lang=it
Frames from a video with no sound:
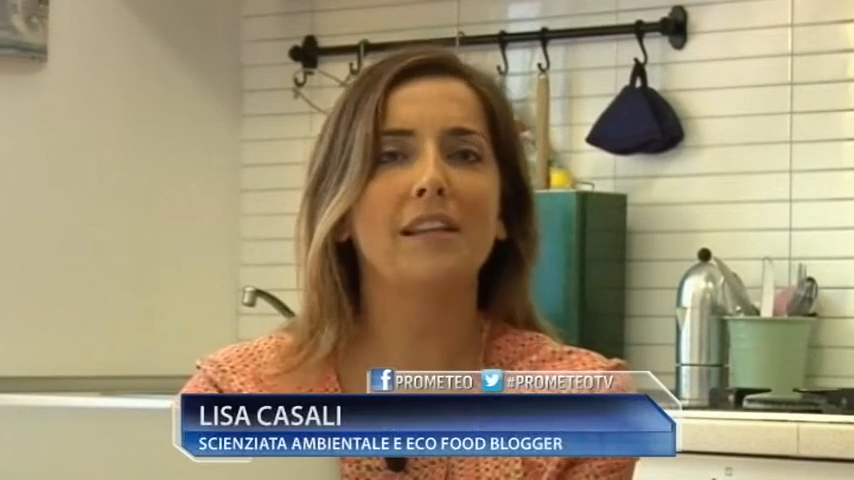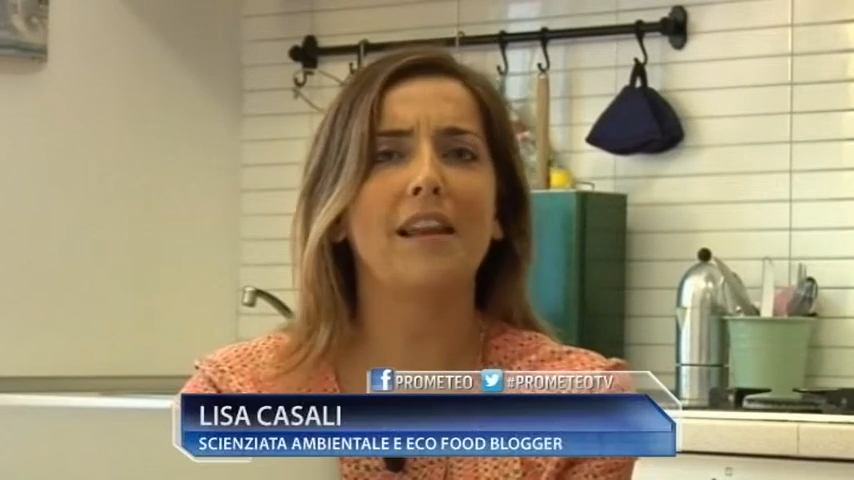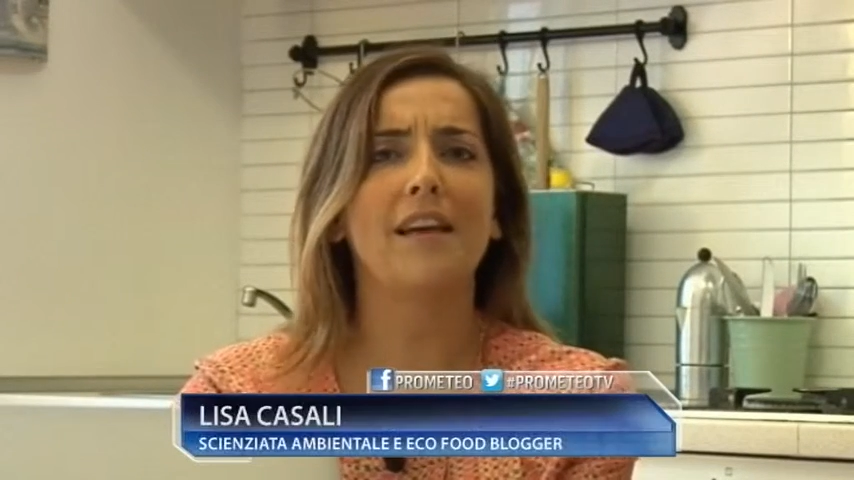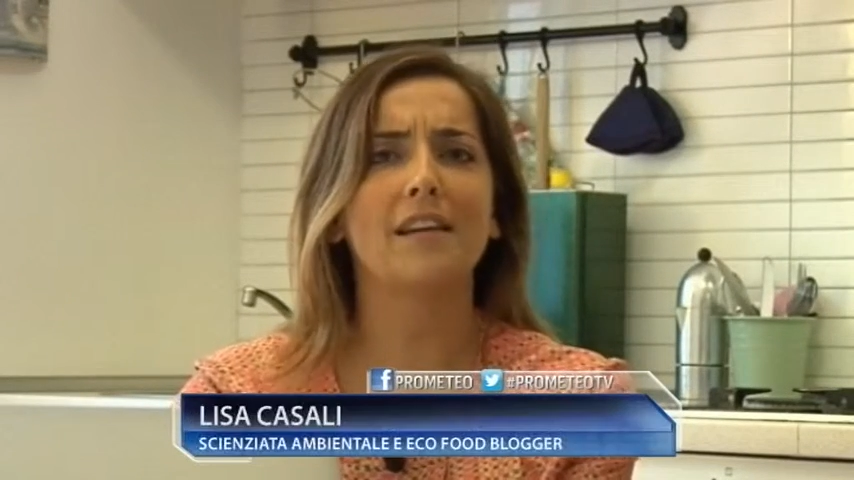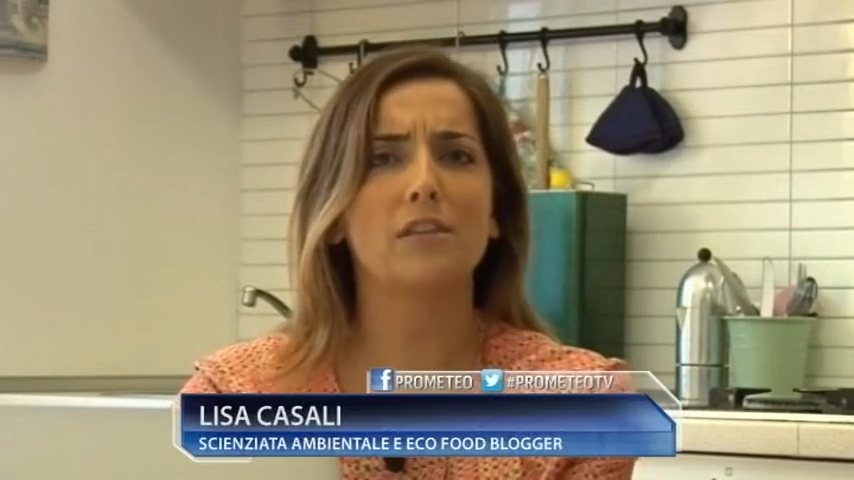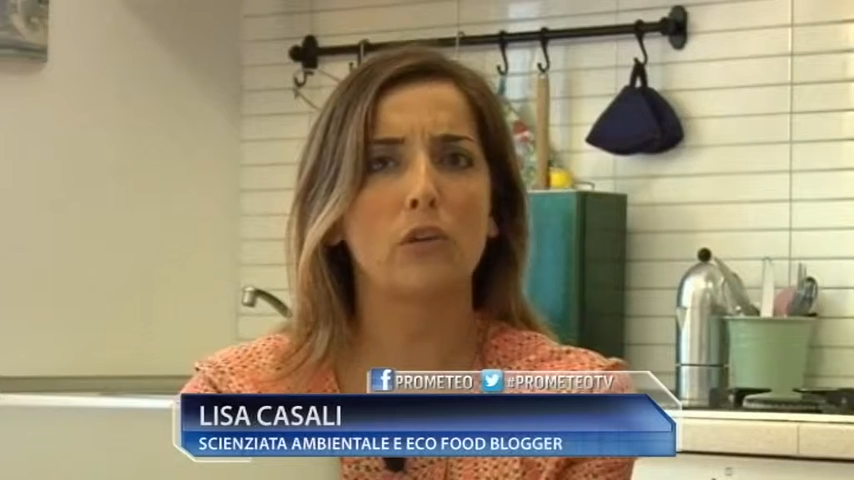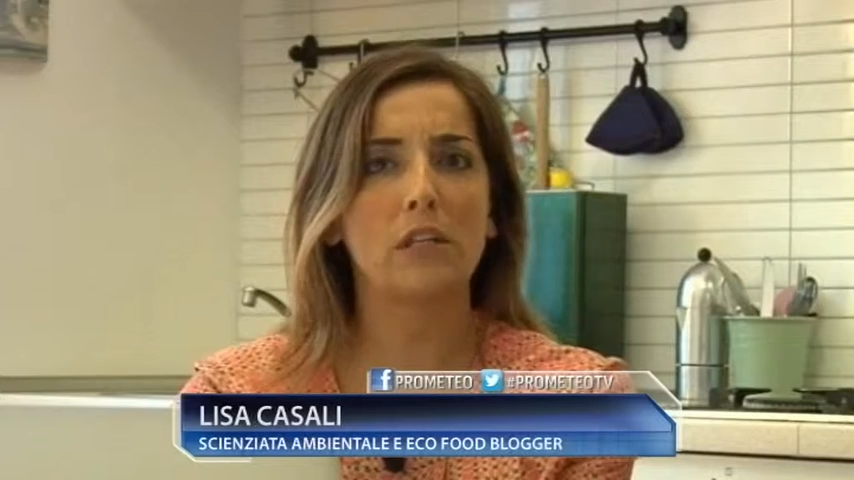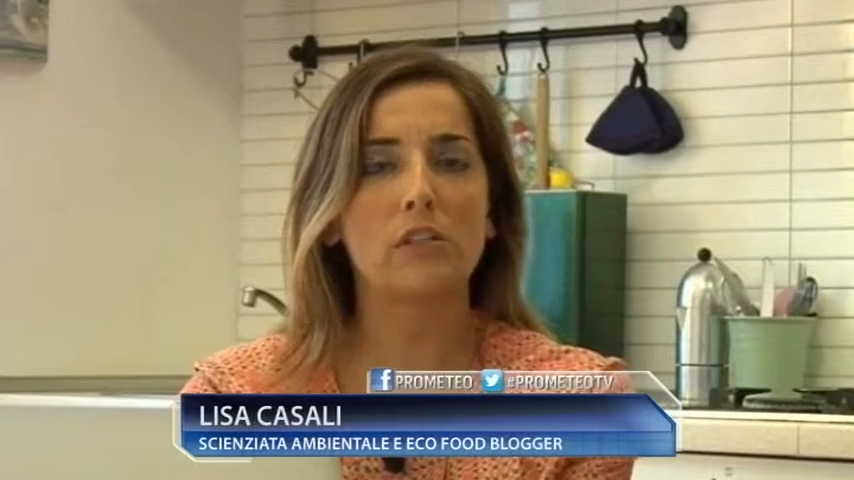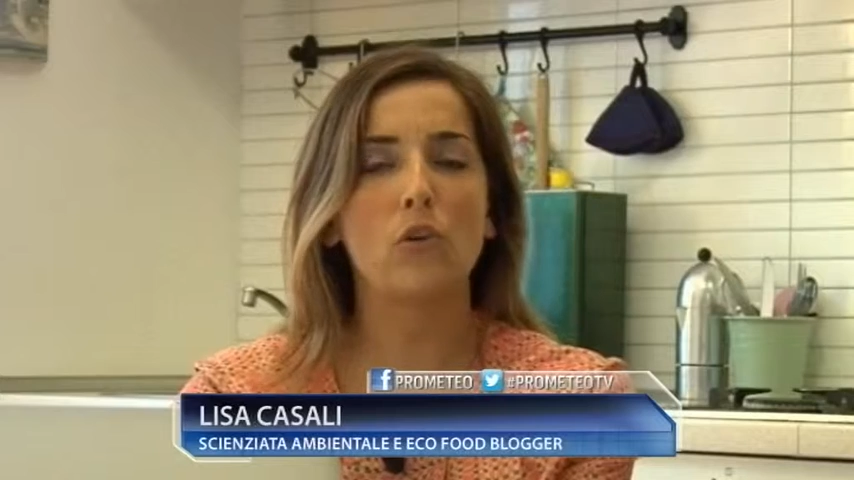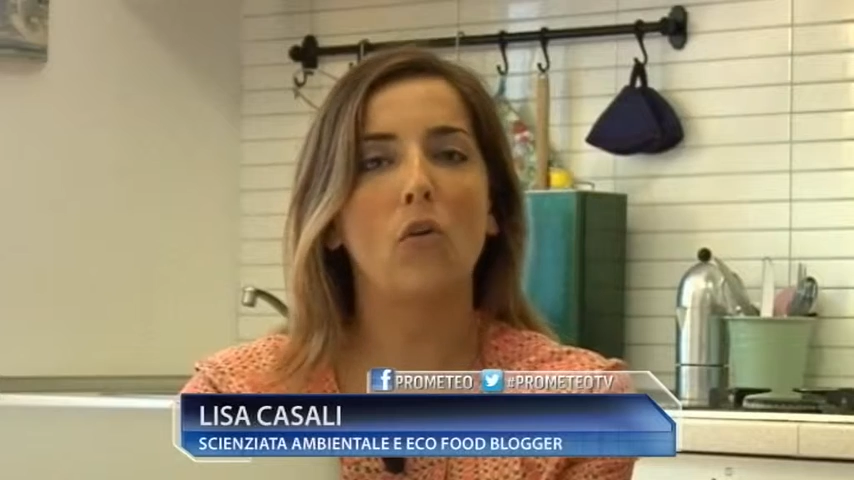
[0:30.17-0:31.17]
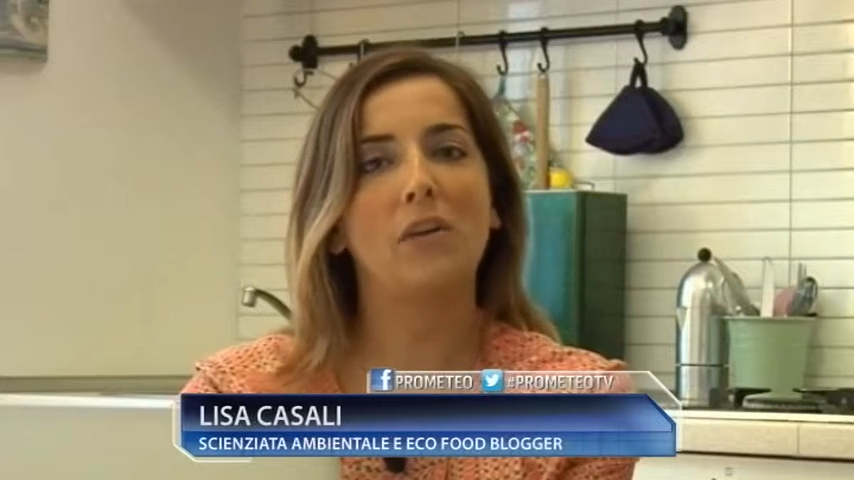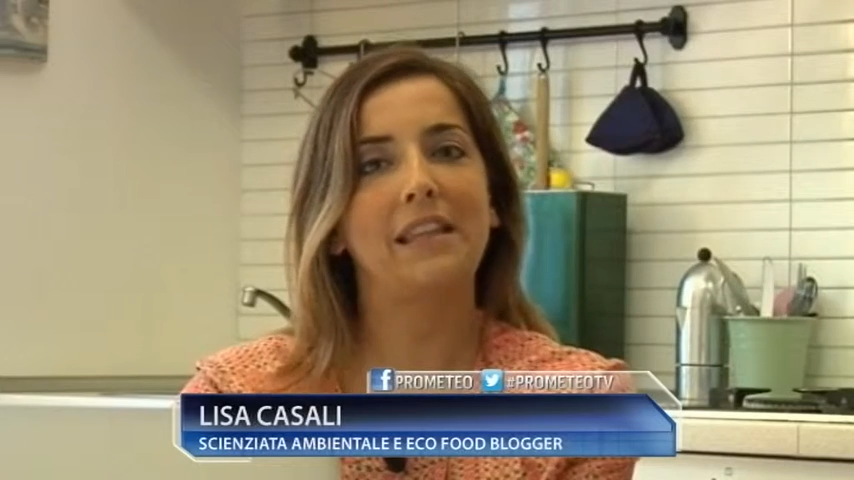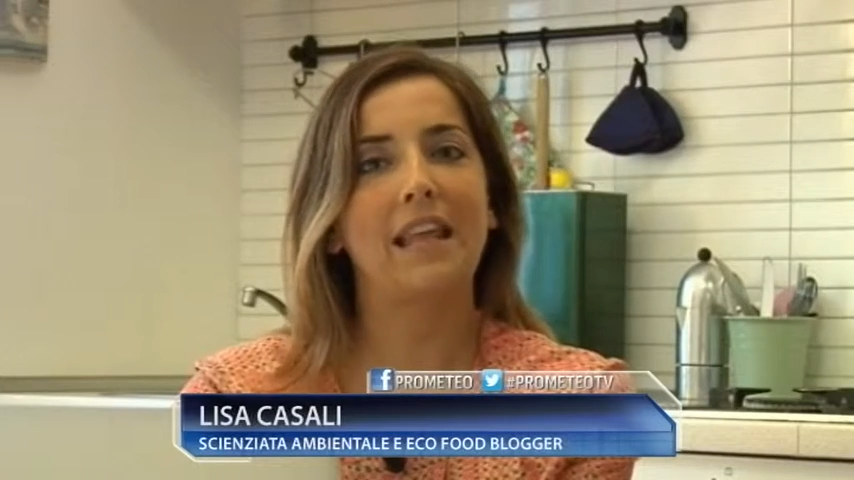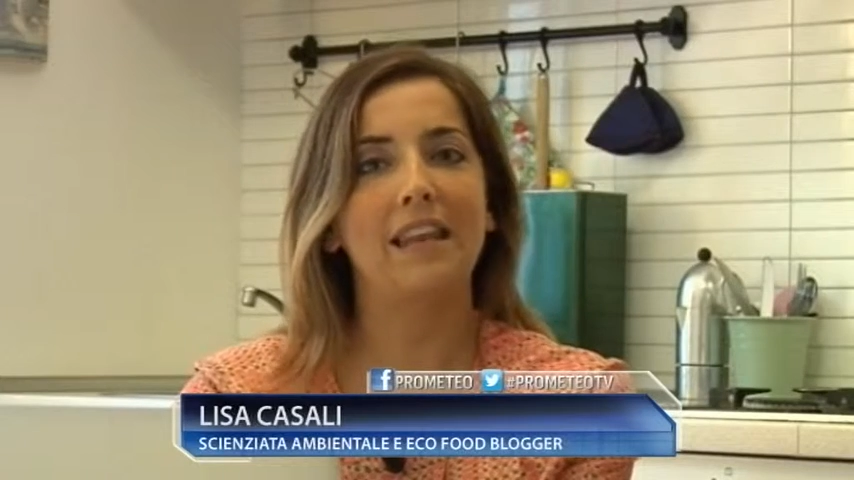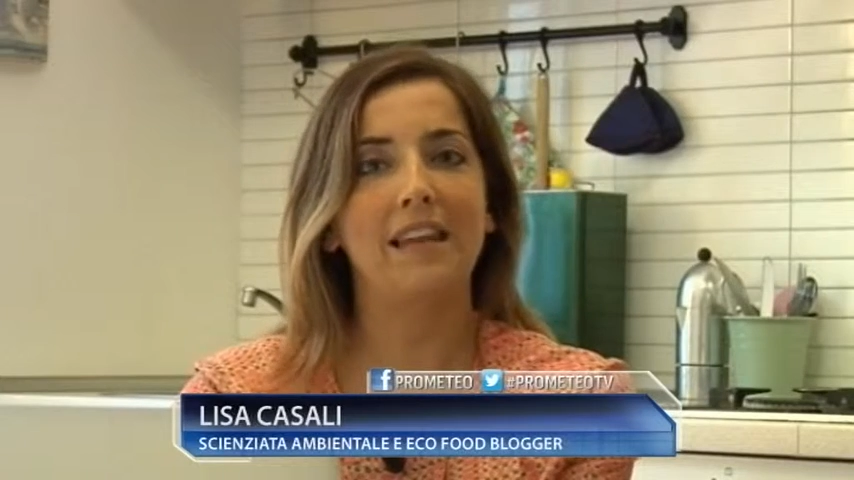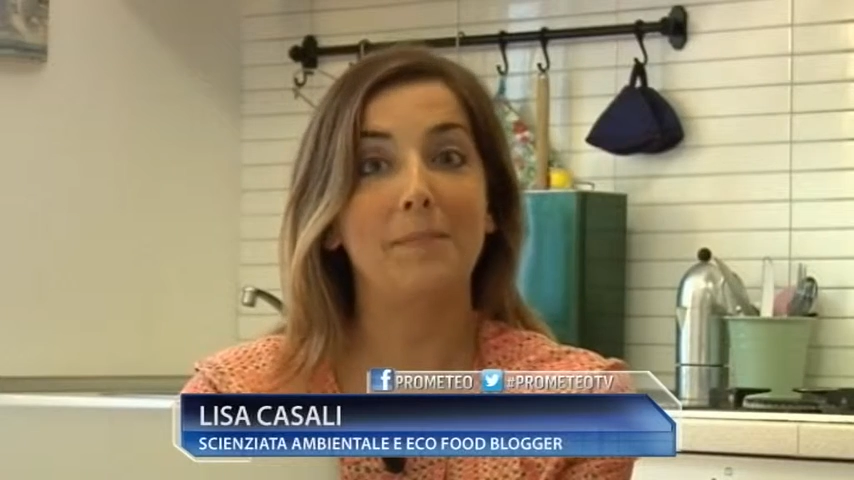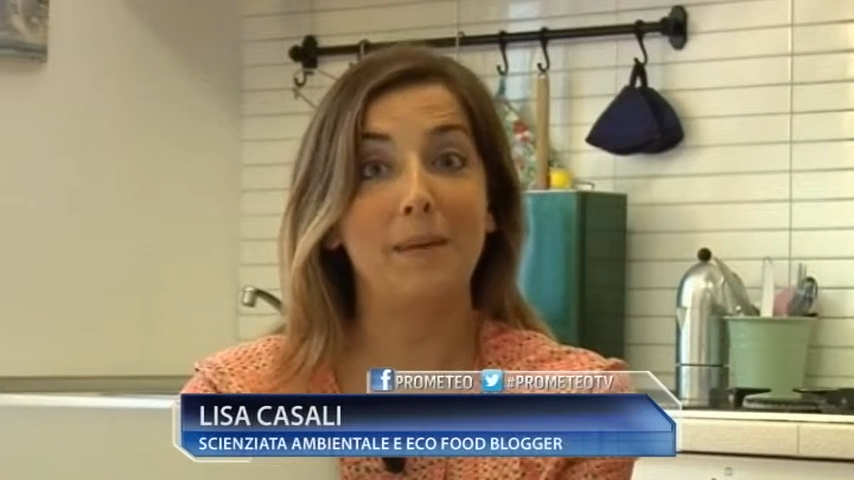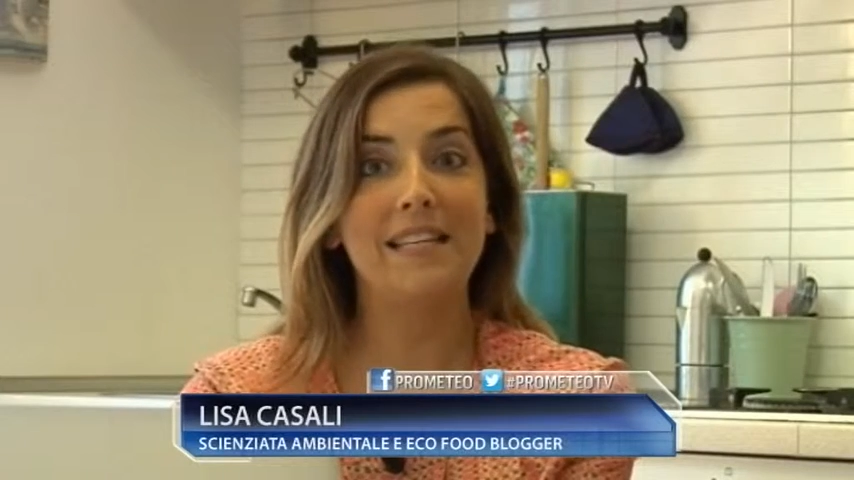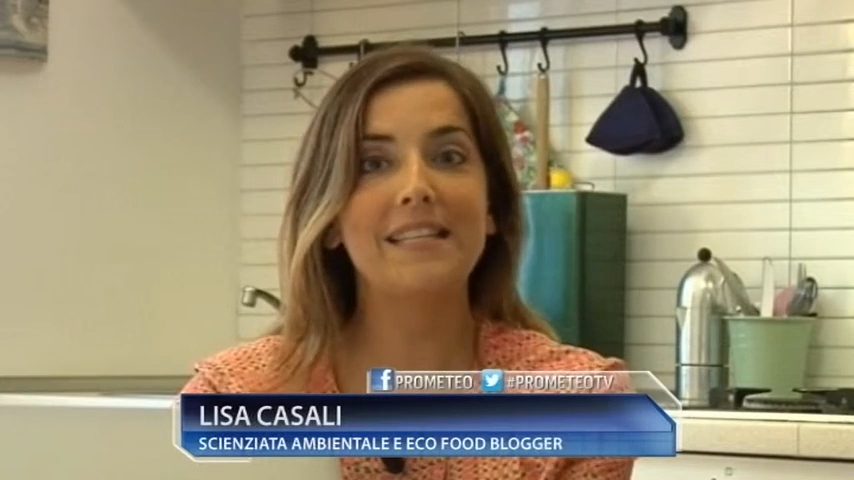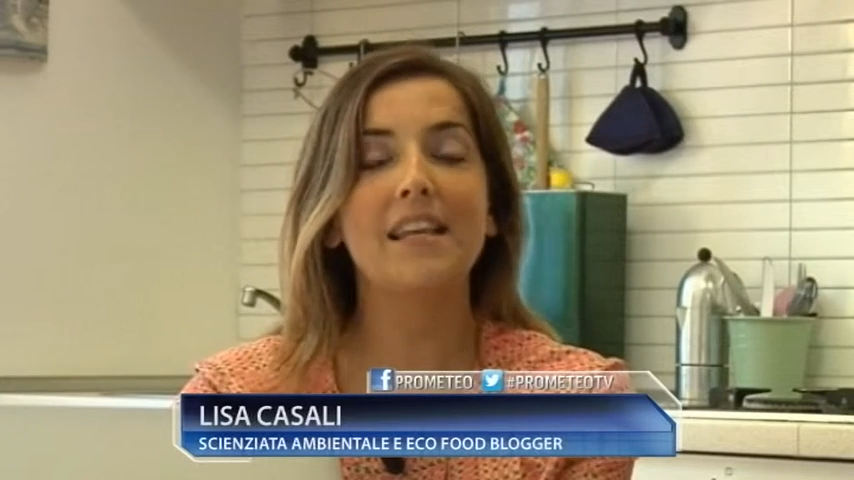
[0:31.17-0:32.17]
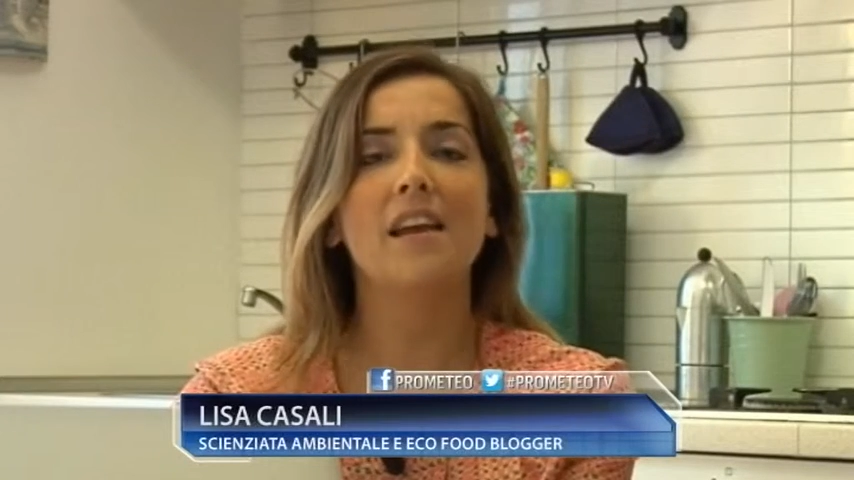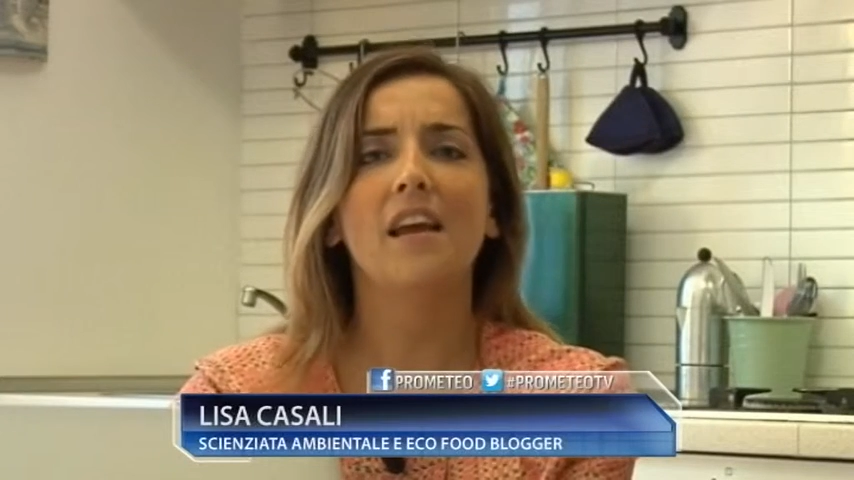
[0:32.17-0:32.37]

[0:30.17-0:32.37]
dalla ristorazione, dalle mense